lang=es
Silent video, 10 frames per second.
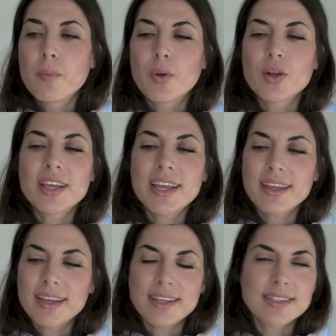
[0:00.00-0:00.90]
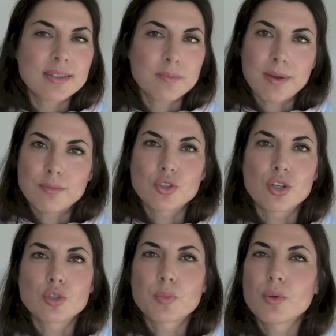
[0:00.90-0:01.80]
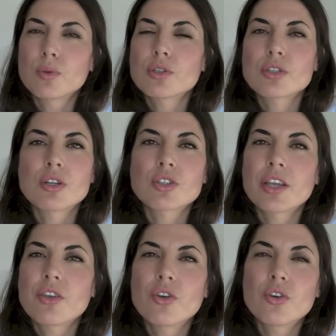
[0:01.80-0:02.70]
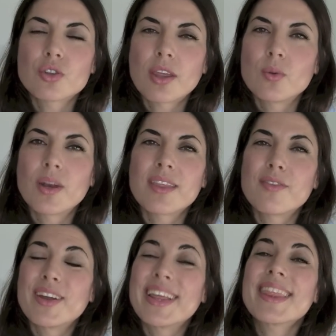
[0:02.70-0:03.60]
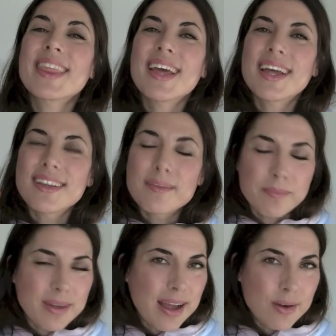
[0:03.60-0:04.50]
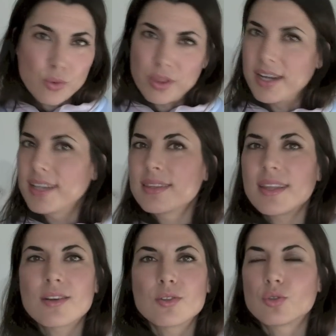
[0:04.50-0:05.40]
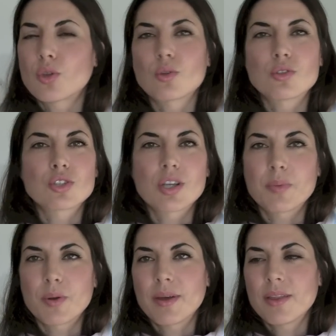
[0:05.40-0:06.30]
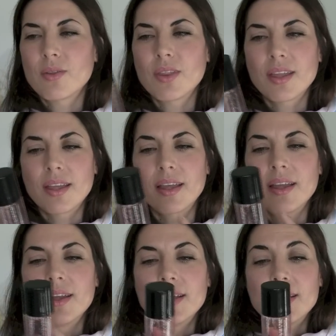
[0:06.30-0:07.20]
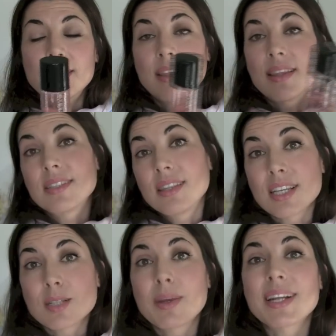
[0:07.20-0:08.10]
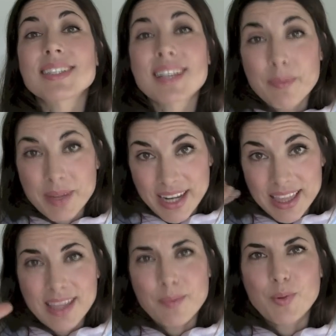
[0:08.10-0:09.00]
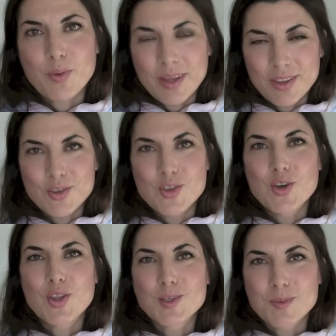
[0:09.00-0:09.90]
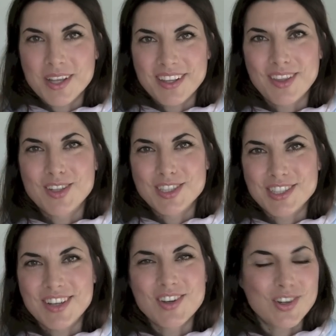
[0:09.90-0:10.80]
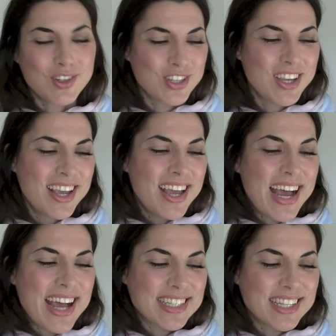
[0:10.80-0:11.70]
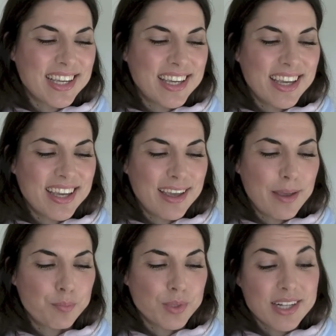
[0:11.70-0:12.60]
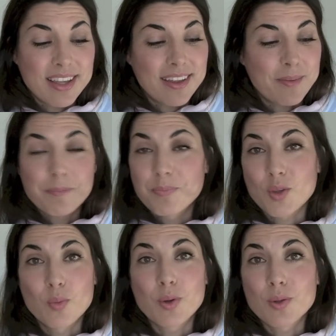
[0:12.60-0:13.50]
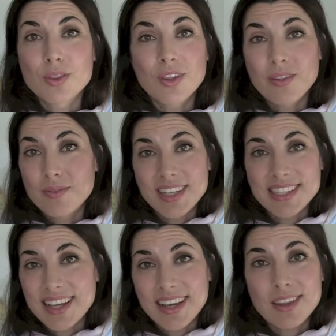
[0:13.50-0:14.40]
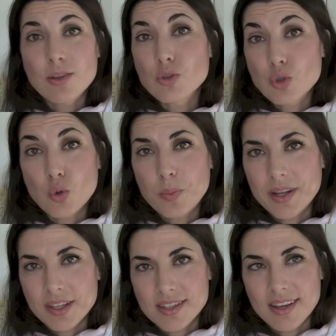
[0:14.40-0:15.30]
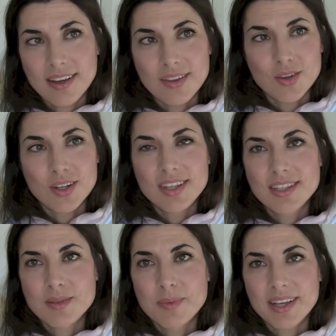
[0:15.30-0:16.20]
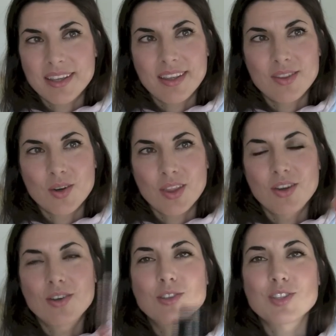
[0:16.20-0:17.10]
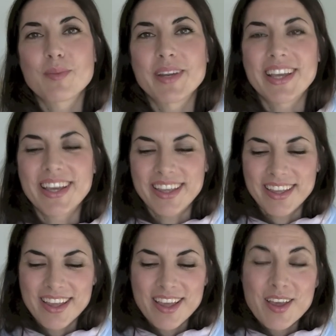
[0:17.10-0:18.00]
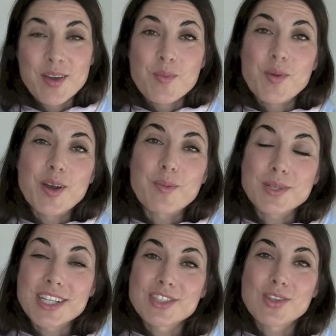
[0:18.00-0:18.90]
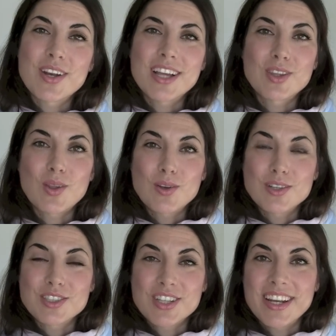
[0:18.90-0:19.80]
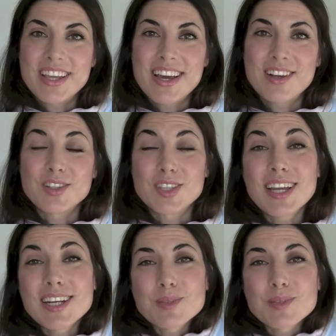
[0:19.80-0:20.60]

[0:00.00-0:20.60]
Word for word: porque es, vamos, de los productos de los que yo he notado una diferencia alucinante con todos los que he probado de, de distintas marcas, que mirad que he probado yo desmaquilladores de ojos. Así que, pues nada, un producto destacado, súper destacado, el desmaquillador de ojos de Mary Kay. Bueno, pues esto era todo lo que os quería contar,